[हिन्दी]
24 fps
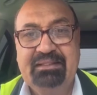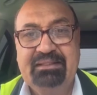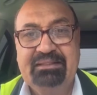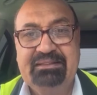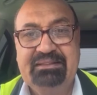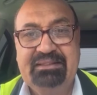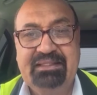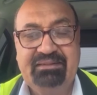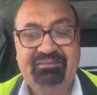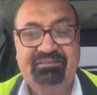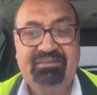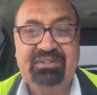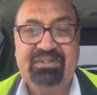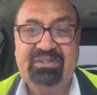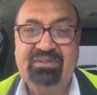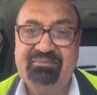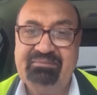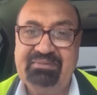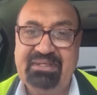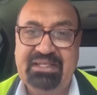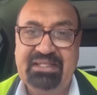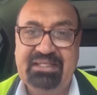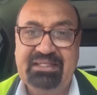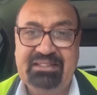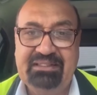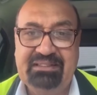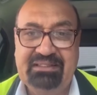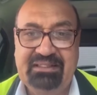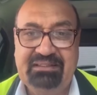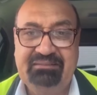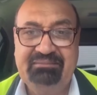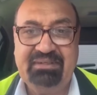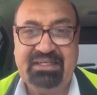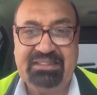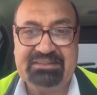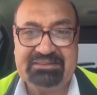ये वीडियो मैंने
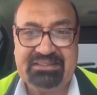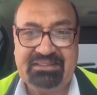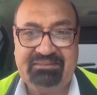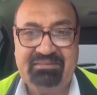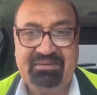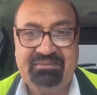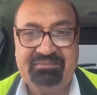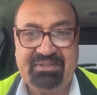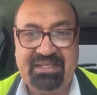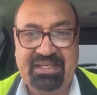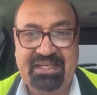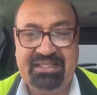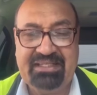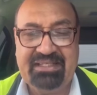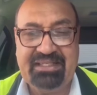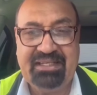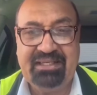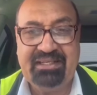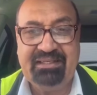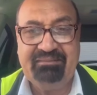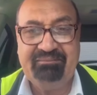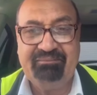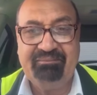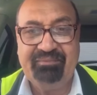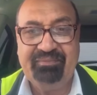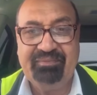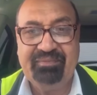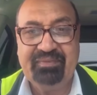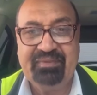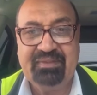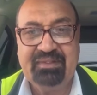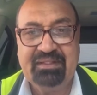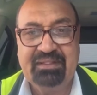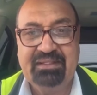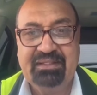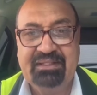हिंदी भाषा में बनाई है
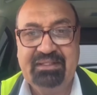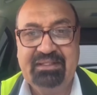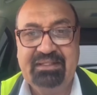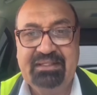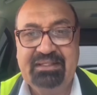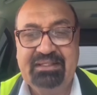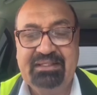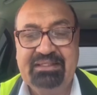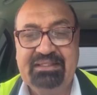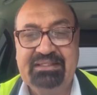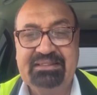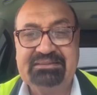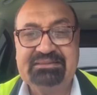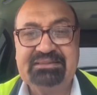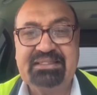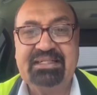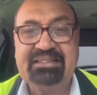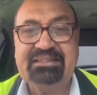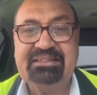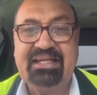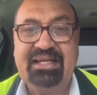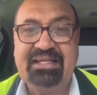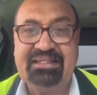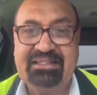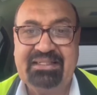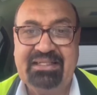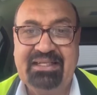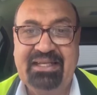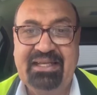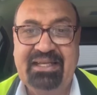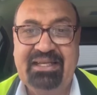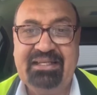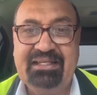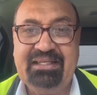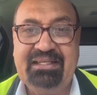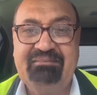इसका टाइटल
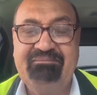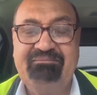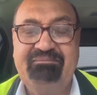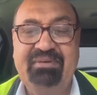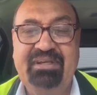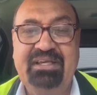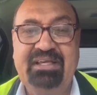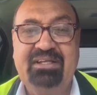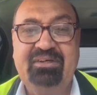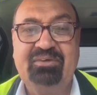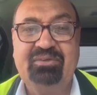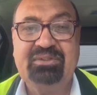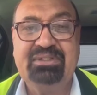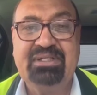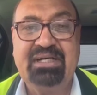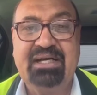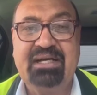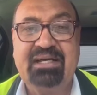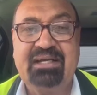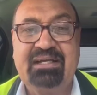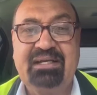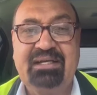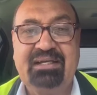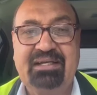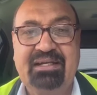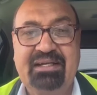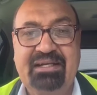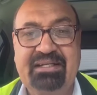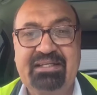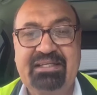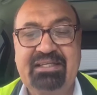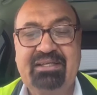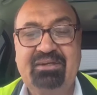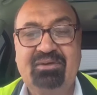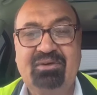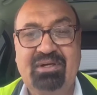है कि बेरोजगार
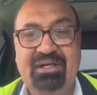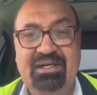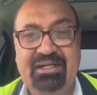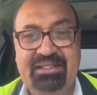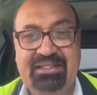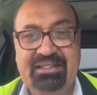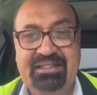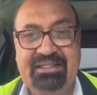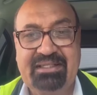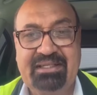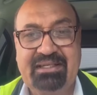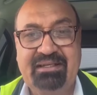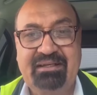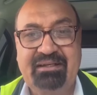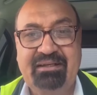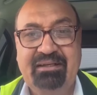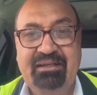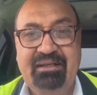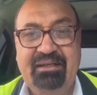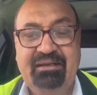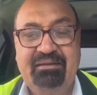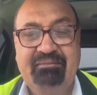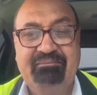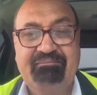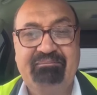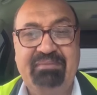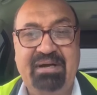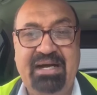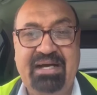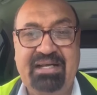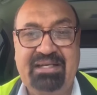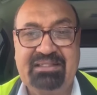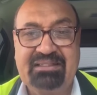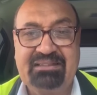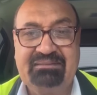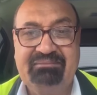लड़के और लड़कियां
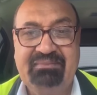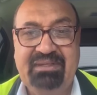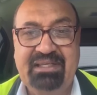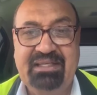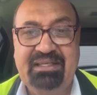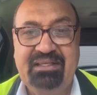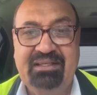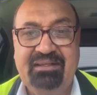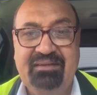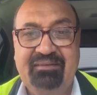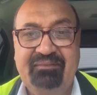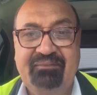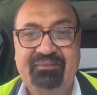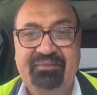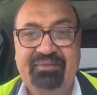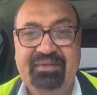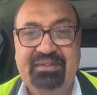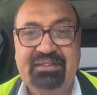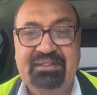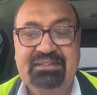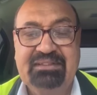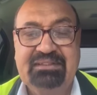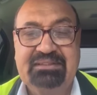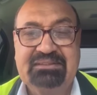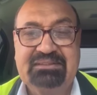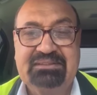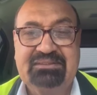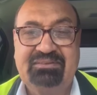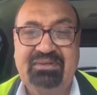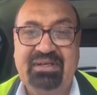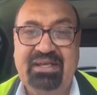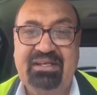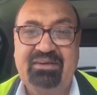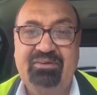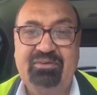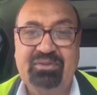भारत में
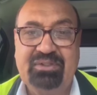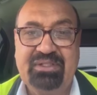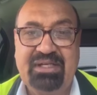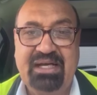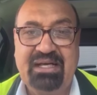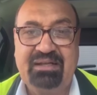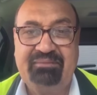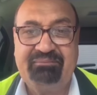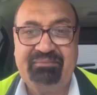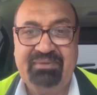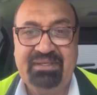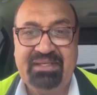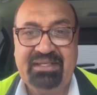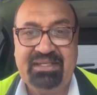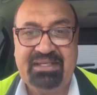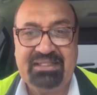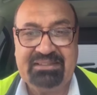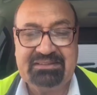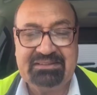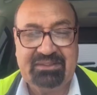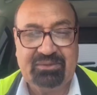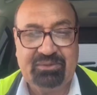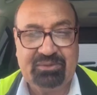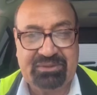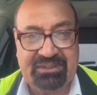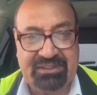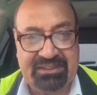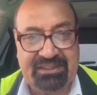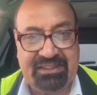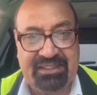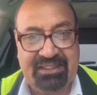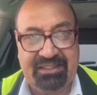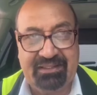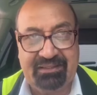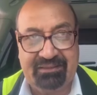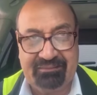स्वरोजगार पे कैसे हो
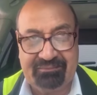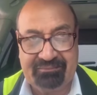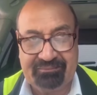सकते हैं